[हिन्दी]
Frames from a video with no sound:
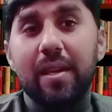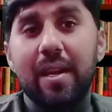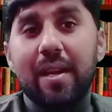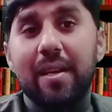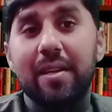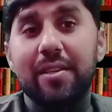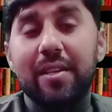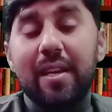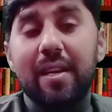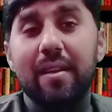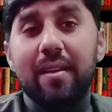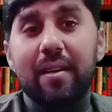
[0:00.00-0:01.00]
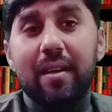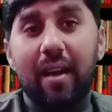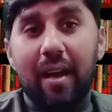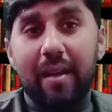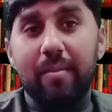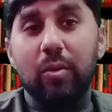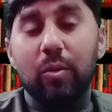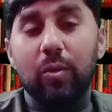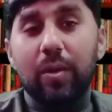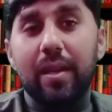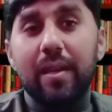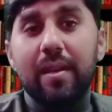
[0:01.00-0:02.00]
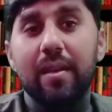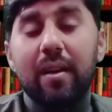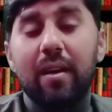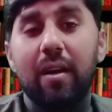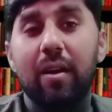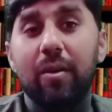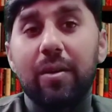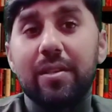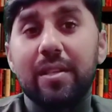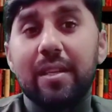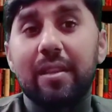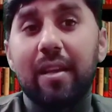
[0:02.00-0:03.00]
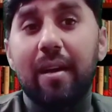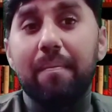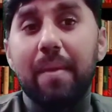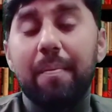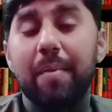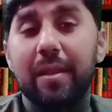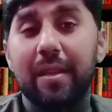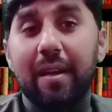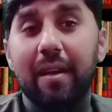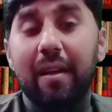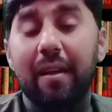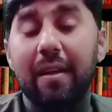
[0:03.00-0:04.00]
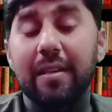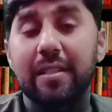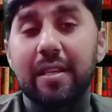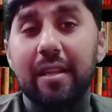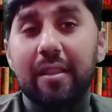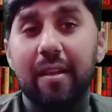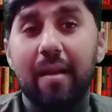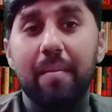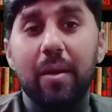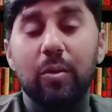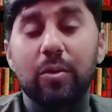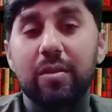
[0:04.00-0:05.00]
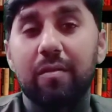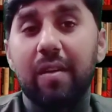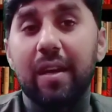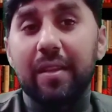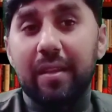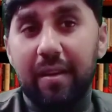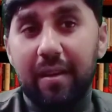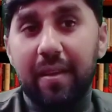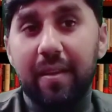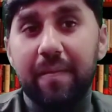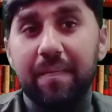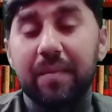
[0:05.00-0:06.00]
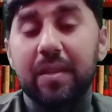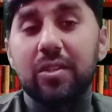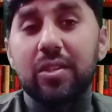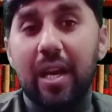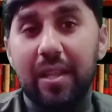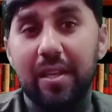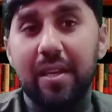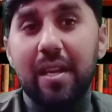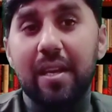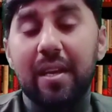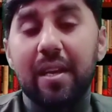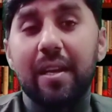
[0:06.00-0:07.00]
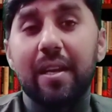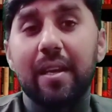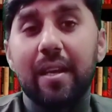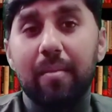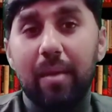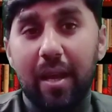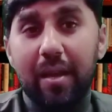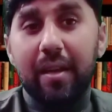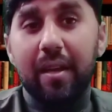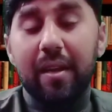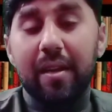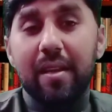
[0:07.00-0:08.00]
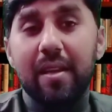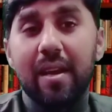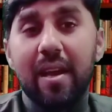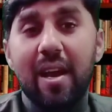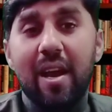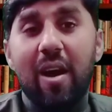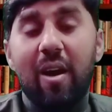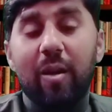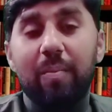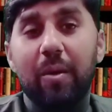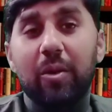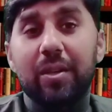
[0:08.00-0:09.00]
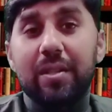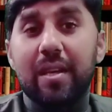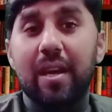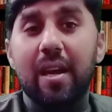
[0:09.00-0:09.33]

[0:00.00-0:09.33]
ये कायम होगी और ये तांबे पे तरा करने से तांबे को सफ़ेद करेगी चांदी नहीं करेगी हमलान करेगी और बहुत दर्जा और